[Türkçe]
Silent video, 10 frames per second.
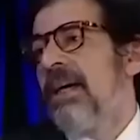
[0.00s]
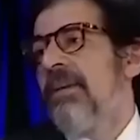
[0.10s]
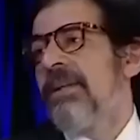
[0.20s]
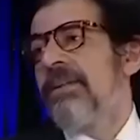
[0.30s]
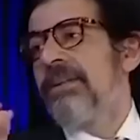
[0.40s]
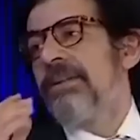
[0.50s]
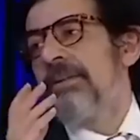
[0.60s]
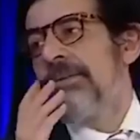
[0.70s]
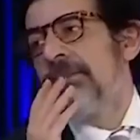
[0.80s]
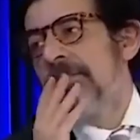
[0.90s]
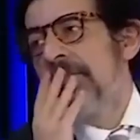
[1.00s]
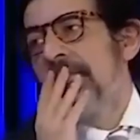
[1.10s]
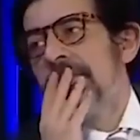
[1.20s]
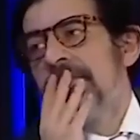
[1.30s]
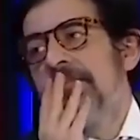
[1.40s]
bakıyor bana. Evet.
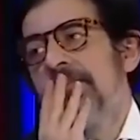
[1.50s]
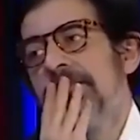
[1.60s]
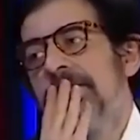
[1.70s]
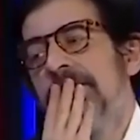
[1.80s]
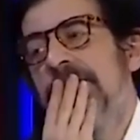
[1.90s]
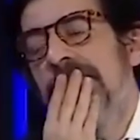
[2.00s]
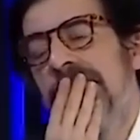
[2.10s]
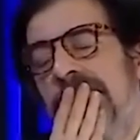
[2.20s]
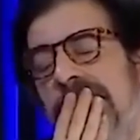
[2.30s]
Geleceğimi anlatıyor. Hmm.